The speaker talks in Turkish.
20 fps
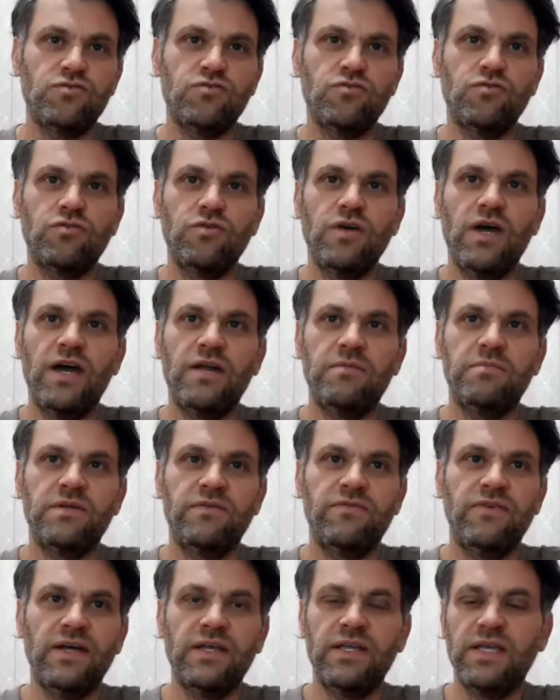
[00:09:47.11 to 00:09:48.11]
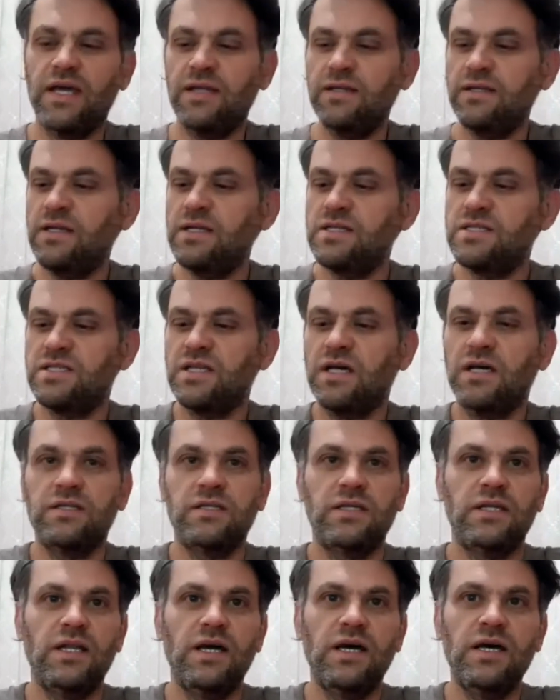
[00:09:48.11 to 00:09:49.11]
Çünkü her bir fen kendi
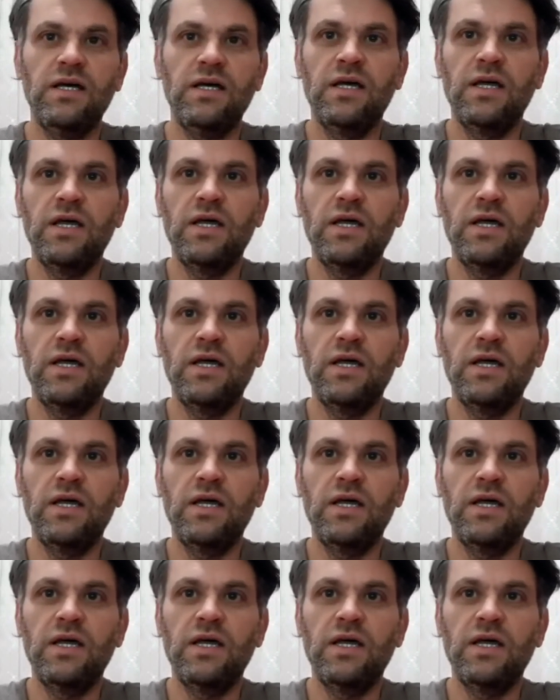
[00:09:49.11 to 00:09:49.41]
lisanıyla